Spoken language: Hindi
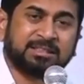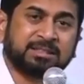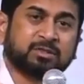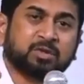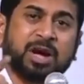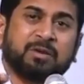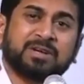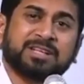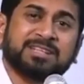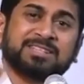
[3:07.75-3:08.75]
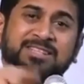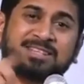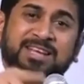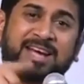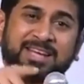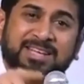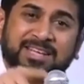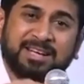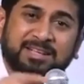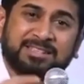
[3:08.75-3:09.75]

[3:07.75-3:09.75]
रुकावटें जितने आएगी ना